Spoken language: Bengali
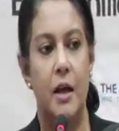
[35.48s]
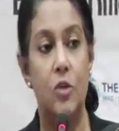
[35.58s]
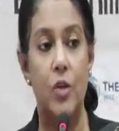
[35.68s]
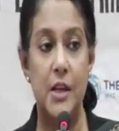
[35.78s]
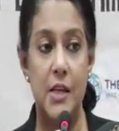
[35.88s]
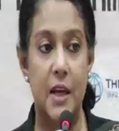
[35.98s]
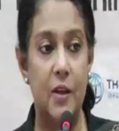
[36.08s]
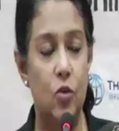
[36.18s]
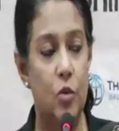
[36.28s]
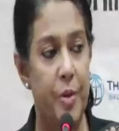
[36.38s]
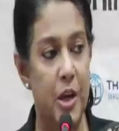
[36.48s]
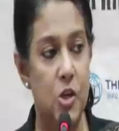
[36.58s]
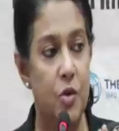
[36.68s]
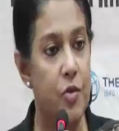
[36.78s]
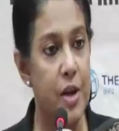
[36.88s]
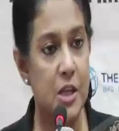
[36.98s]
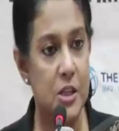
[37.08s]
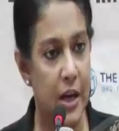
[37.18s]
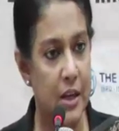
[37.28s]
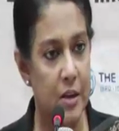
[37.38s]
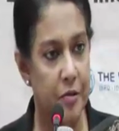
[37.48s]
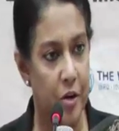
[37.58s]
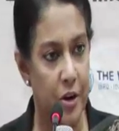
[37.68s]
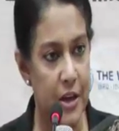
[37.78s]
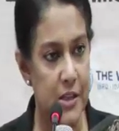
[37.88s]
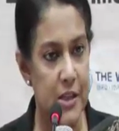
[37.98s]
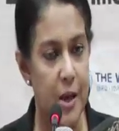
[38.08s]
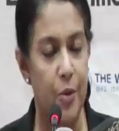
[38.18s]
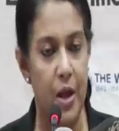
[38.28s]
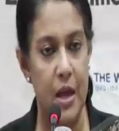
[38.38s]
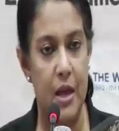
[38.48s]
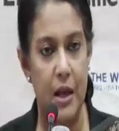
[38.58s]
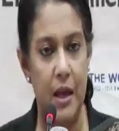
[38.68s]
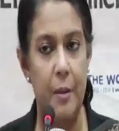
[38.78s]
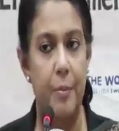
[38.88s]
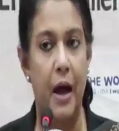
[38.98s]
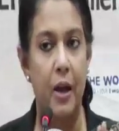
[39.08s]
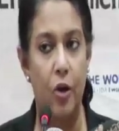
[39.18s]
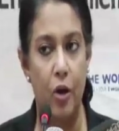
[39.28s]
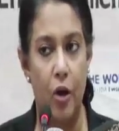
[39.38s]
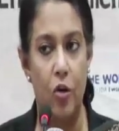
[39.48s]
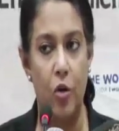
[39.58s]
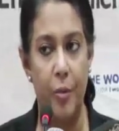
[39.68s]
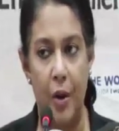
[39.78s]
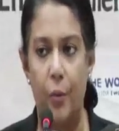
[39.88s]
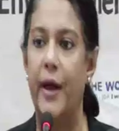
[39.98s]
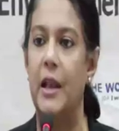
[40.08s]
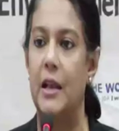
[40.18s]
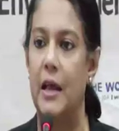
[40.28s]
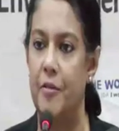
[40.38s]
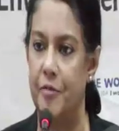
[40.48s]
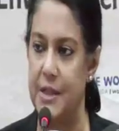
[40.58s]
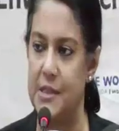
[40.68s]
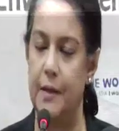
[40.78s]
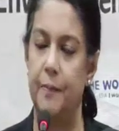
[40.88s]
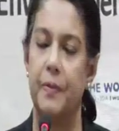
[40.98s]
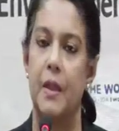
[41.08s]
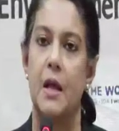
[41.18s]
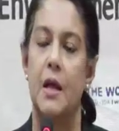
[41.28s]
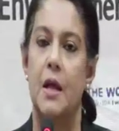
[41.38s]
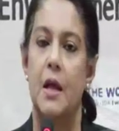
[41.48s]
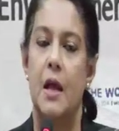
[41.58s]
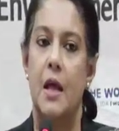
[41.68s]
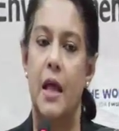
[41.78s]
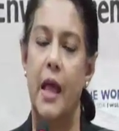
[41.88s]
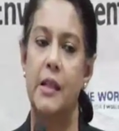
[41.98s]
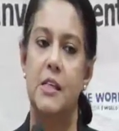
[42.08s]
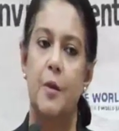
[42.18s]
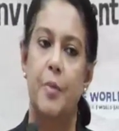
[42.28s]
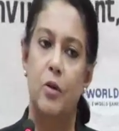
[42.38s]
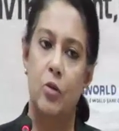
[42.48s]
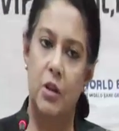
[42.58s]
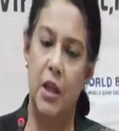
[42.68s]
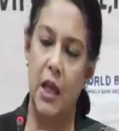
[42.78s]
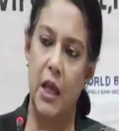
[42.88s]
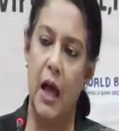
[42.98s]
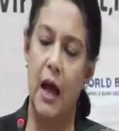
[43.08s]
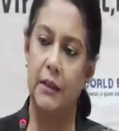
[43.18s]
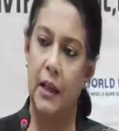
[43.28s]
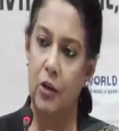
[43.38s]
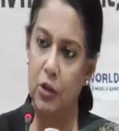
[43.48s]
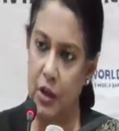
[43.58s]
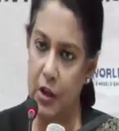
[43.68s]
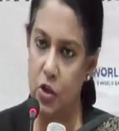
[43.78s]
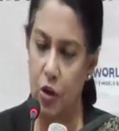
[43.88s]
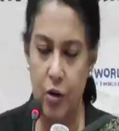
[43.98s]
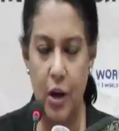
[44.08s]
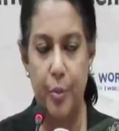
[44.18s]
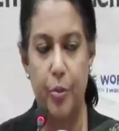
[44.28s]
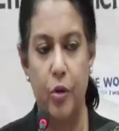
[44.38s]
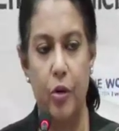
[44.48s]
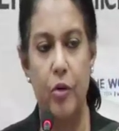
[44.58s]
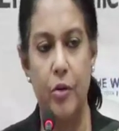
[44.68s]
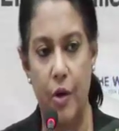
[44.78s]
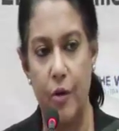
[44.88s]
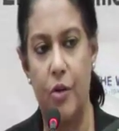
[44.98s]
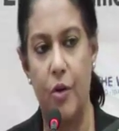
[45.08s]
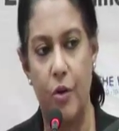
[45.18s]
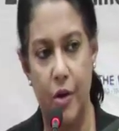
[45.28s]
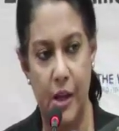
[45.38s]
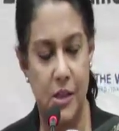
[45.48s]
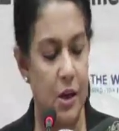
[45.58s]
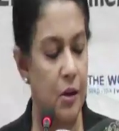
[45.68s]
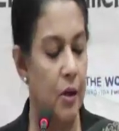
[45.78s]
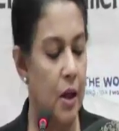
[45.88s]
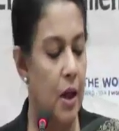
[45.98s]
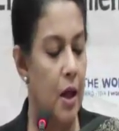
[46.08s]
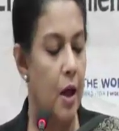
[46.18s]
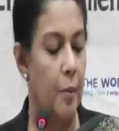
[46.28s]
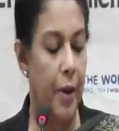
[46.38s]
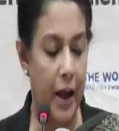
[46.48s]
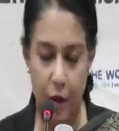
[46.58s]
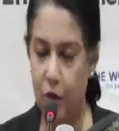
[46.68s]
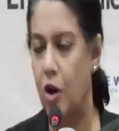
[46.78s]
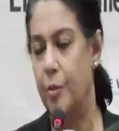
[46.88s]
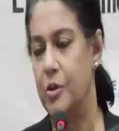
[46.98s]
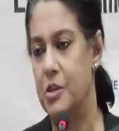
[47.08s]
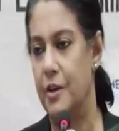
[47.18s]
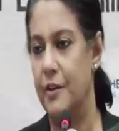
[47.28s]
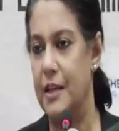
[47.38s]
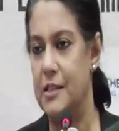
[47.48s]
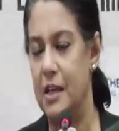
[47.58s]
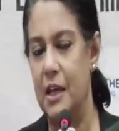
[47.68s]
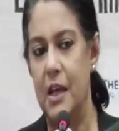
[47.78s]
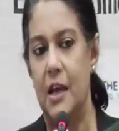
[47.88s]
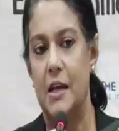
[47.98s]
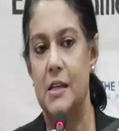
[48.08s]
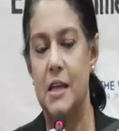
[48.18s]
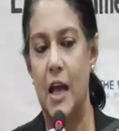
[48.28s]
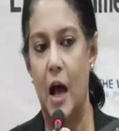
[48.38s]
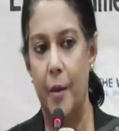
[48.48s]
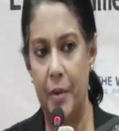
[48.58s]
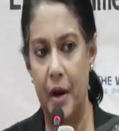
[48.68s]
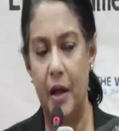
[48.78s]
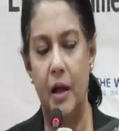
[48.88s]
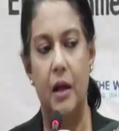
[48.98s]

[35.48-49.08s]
কিন্তু এটা কিন্তু বেশ রিচ একটা ফরেস্ট এবং এইখানে ভালো রকমের ওয়াইল্ড লাইফ আছে এটার বিরুদ্ধে আদালতের স্মরণাপন্ন কেউ কেউ হয়েছিল ভালো খবরটা হয়েছে যে আমরা